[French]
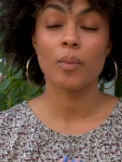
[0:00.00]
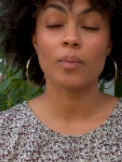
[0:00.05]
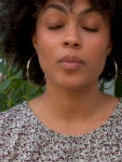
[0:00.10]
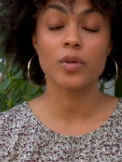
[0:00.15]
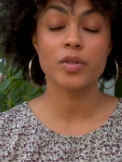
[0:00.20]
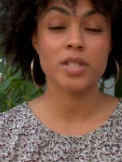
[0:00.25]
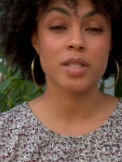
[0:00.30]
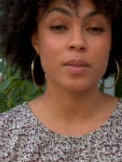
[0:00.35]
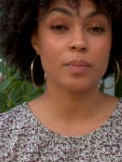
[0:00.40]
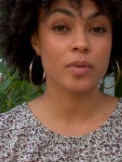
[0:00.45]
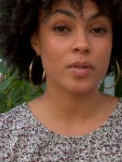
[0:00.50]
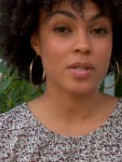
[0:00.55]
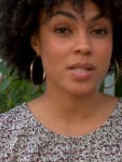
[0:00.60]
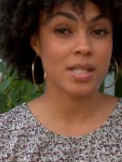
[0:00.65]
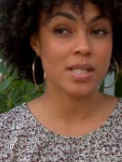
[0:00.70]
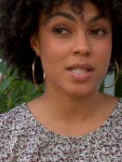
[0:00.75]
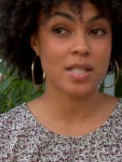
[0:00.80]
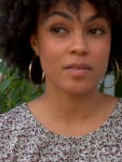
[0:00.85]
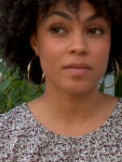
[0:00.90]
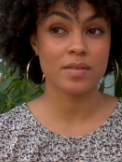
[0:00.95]
body
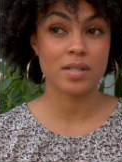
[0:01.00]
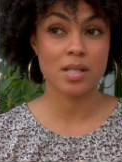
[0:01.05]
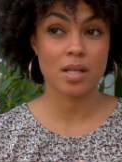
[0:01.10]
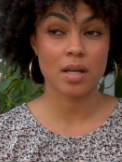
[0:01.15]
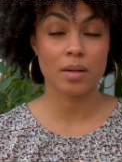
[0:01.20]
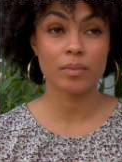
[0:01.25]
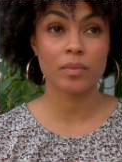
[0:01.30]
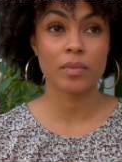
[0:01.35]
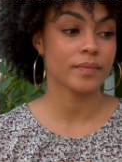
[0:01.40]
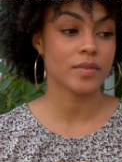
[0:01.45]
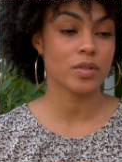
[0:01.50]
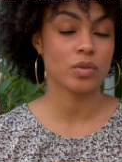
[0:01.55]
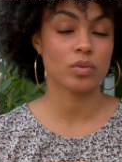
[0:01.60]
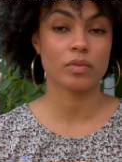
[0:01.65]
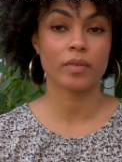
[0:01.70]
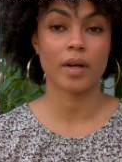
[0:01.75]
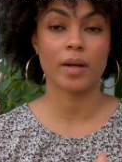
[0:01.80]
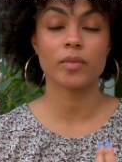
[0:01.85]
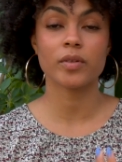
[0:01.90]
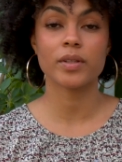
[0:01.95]
positivism. Ce
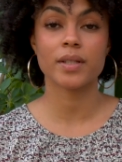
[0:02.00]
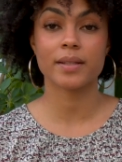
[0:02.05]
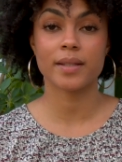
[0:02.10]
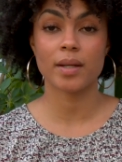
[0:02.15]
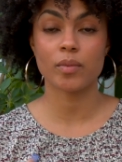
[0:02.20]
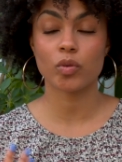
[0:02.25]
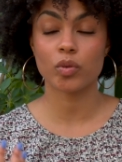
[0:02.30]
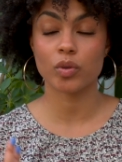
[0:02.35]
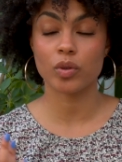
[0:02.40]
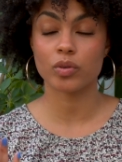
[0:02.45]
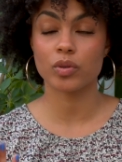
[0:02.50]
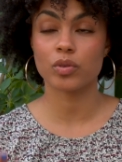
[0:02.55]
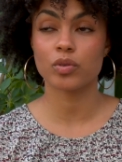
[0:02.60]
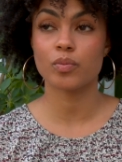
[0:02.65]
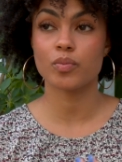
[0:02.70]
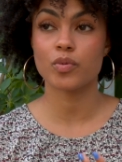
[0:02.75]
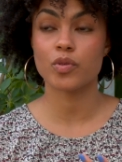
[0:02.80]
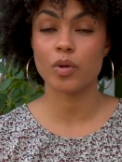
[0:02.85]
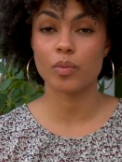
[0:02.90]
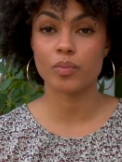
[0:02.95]
sont vraiment des termes qu'on entend
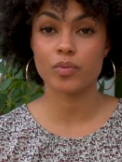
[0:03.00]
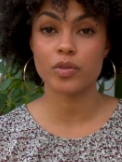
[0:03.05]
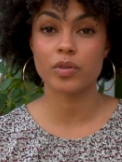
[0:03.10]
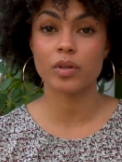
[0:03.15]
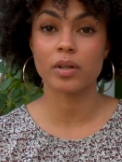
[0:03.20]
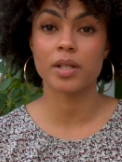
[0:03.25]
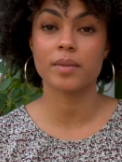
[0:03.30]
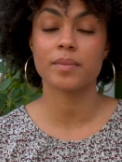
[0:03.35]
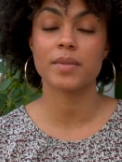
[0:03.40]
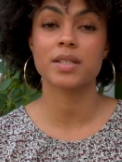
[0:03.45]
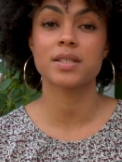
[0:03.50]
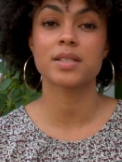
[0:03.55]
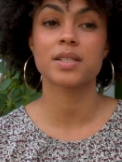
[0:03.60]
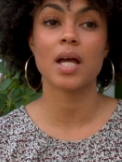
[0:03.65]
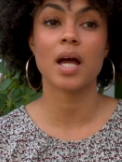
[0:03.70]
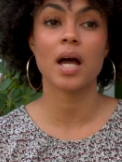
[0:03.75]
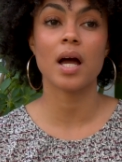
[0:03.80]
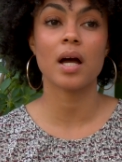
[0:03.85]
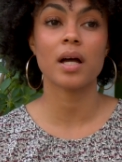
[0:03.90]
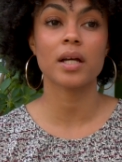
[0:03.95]
de plus en plus dans les
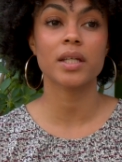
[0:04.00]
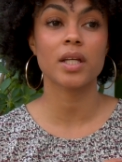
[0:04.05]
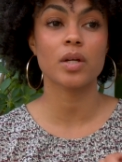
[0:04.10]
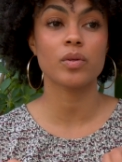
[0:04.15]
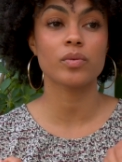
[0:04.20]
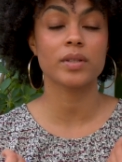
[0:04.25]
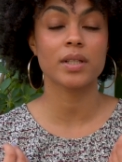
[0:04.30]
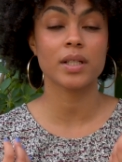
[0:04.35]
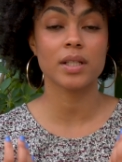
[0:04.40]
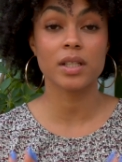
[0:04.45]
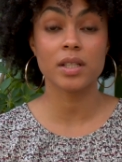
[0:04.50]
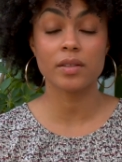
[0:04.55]
médias, il y a eu des